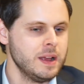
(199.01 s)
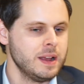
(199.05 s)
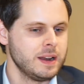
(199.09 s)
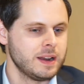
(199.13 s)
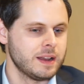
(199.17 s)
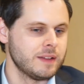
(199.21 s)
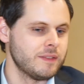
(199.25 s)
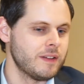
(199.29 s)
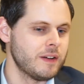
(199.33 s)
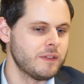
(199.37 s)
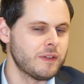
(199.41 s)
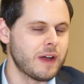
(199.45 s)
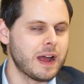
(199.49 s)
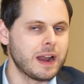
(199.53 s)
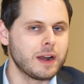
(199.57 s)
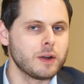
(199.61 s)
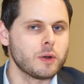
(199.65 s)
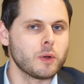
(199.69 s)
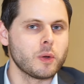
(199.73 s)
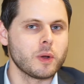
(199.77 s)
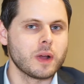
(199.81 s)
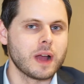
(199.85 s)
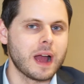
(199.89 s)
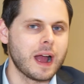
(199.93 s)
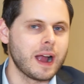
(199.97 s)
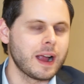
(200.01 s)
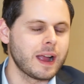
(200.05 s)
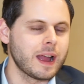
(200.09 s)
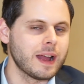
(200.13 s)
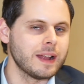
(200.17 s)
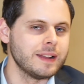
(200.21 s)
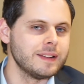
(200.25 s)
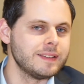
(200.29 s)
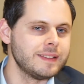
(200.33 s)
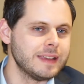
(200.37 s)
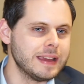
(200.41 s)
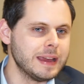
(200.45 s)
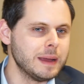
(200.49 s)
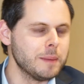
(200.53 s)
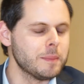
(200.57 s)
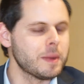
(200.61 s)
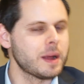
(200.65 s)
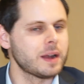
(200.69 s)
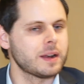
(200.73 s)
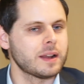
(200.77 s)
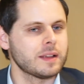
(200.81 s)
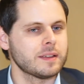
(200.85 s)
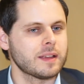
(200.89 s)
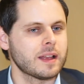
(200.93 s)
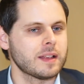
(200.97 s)
Da war Verhandlung gar kein Thema.
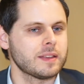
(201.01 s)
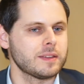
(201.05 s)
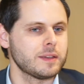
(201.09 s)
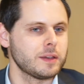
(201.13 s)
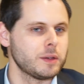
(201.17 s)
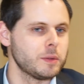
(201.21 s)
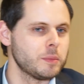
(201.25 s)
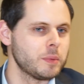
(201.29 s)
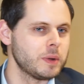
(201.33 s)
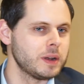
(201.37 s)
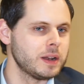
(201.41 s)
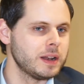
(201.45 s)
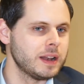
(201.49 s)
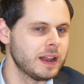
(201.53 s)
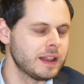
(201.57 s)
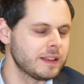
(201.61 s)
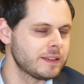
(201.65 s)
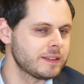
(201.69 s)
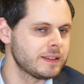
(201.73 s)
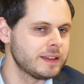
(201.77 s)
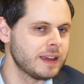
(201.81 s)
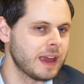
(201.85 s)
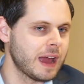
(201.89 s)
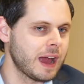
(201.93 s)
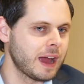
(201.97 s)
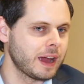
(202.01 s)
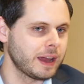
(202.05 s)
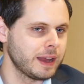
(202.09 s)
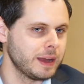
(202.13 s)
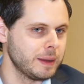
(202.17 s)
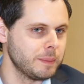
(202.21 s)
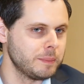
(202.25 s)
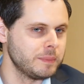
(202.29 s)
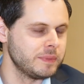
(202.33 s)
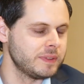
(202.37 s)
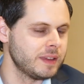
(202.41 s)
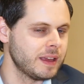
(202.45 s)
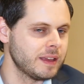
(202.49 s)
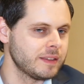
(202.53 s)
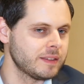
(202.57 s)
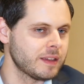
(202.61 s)
Das hat sich über die letzten Jahre eben sehr,